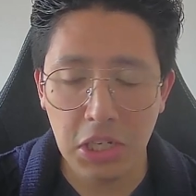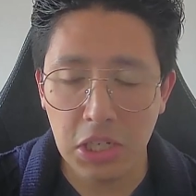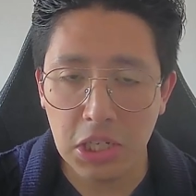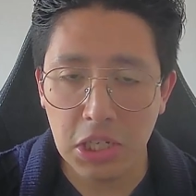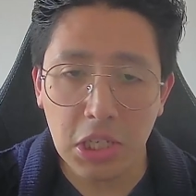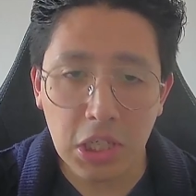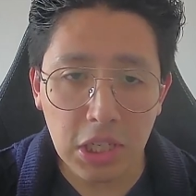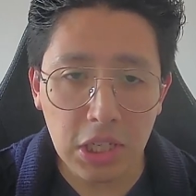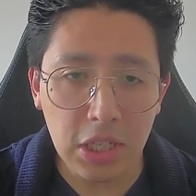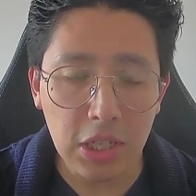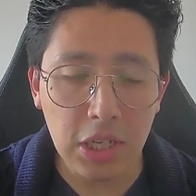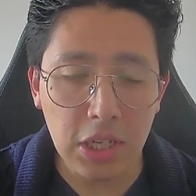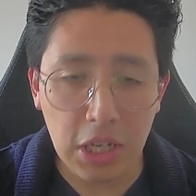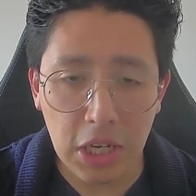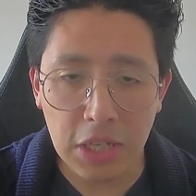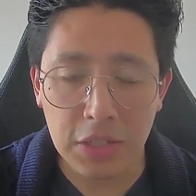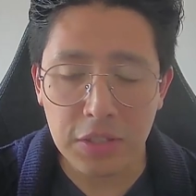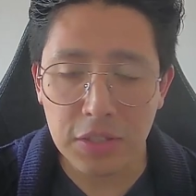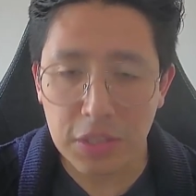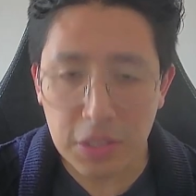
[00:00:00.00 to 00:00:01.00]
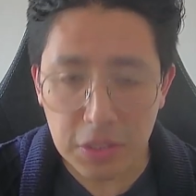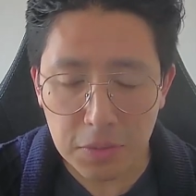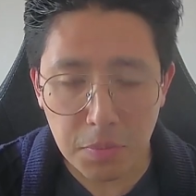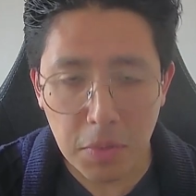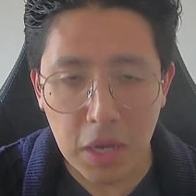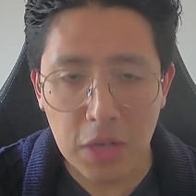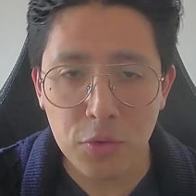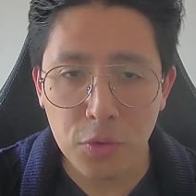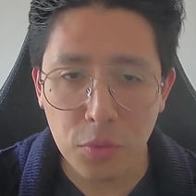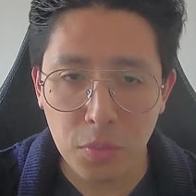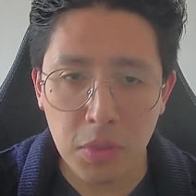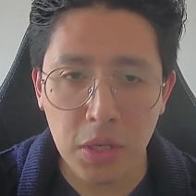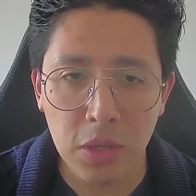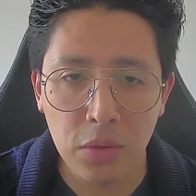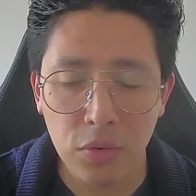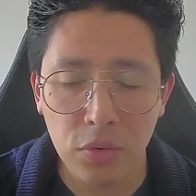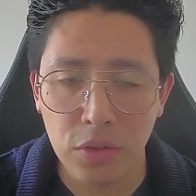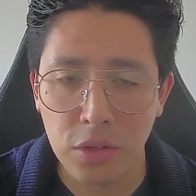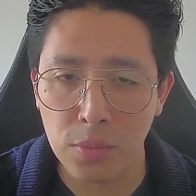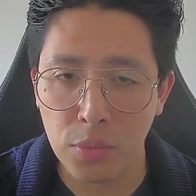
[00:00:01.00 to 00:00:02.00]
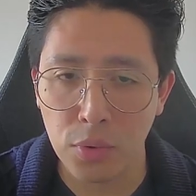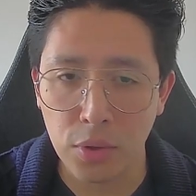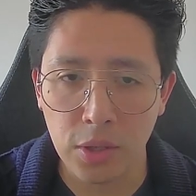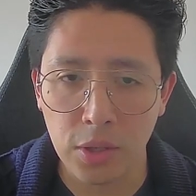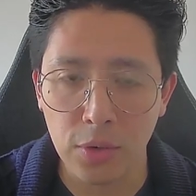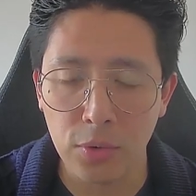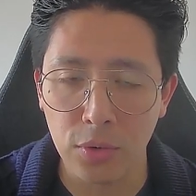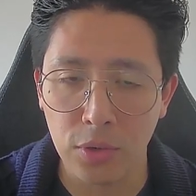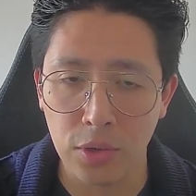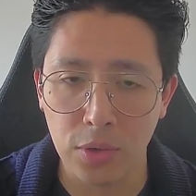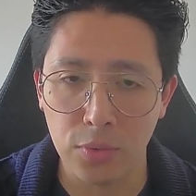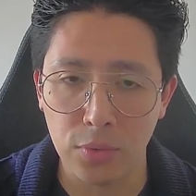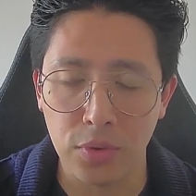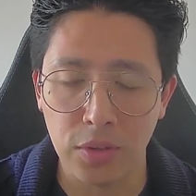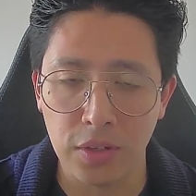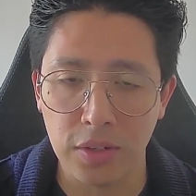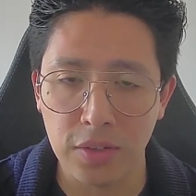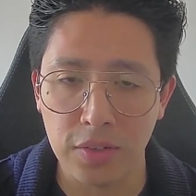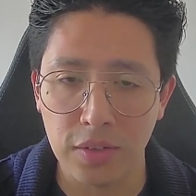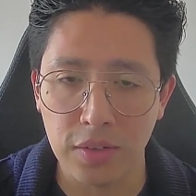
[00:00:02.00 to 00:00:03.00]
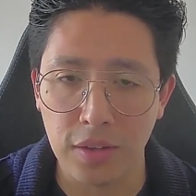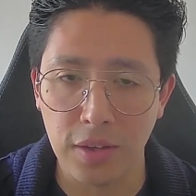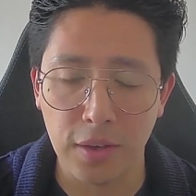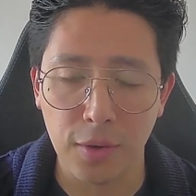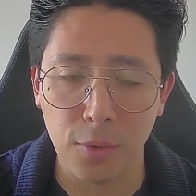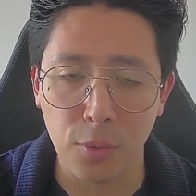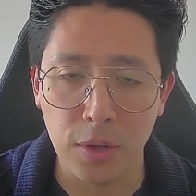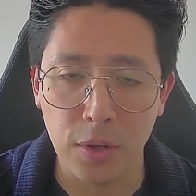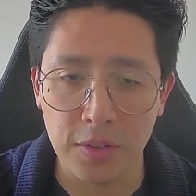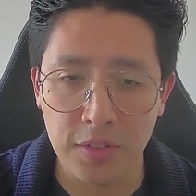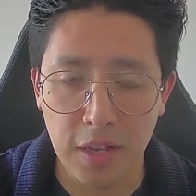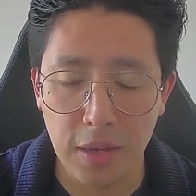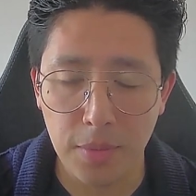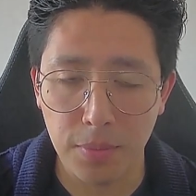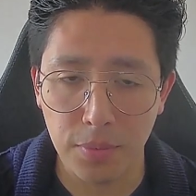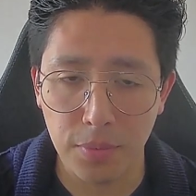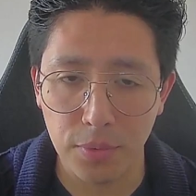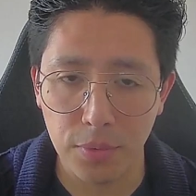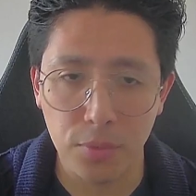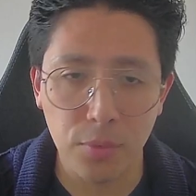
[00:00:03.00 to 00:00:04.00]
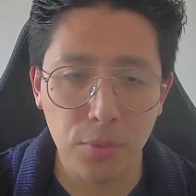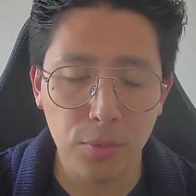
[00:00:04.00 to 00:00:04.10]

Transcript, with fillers: Y ese es más o menos el modelo que utiliza WhatsApp, ¿no?